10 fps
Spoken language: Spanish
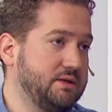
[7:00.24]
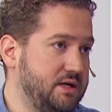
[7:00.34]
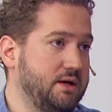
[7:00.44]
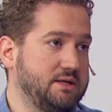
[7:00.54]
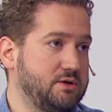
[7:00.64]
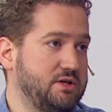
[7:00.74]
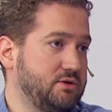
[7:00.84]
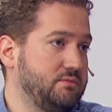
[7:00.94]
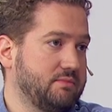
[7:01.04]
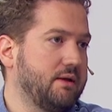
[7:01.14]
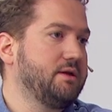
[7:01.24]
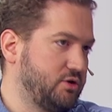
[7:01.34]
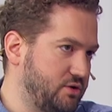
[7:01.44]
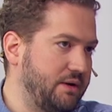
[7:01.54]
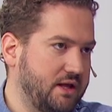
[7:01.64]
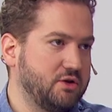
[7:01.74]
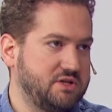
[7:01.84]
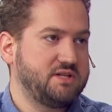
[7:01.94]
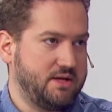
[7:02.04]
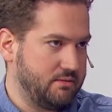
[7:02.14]
sí. Digo, seguramente quiero
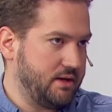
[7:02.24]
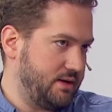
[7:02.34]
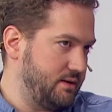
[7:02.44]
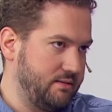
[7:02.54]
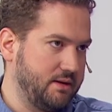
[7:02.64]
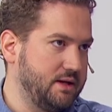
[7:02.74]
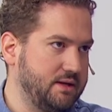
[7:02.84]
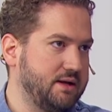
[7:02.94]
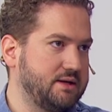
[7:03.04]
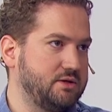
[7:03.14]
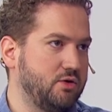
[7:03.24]
decir sí. Eh, ha sido